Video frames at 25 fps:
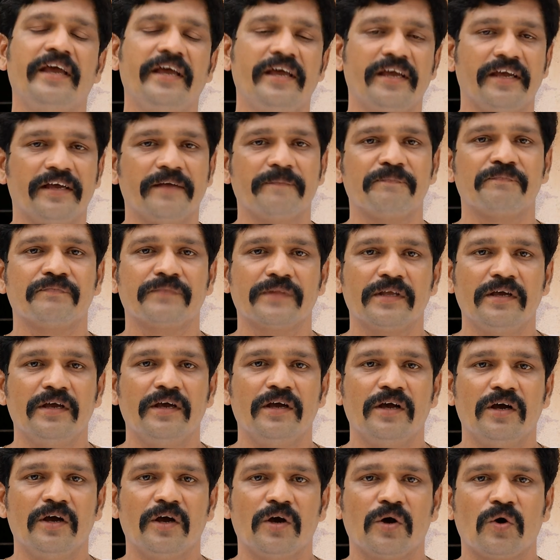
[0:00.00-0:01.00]
சரி
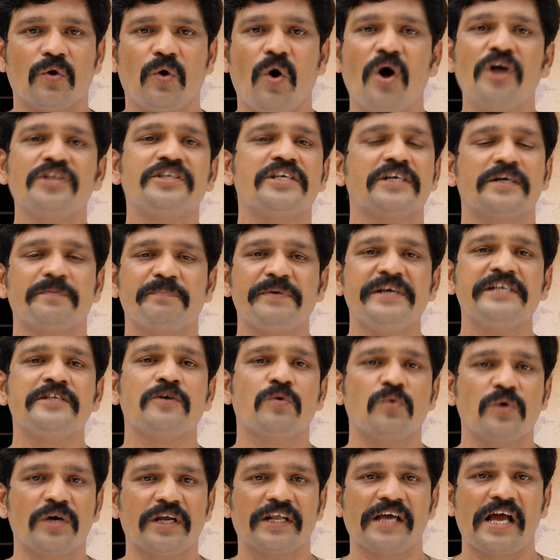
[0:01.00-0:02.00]
கோச்சுக்கு ஃபீஸ்
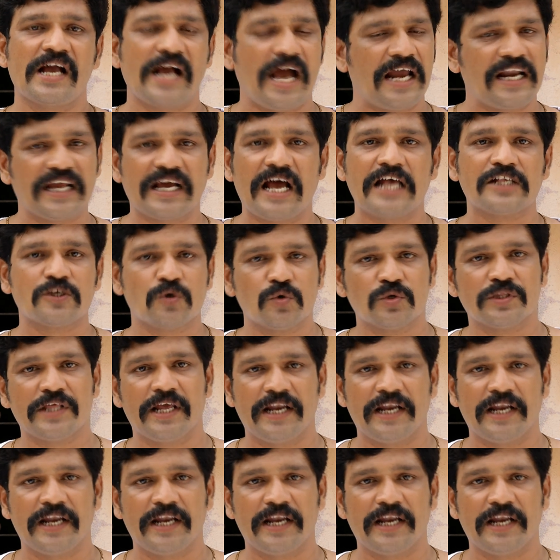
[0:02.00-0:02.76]
கொடுக்கறதுக்காக காலைல காசு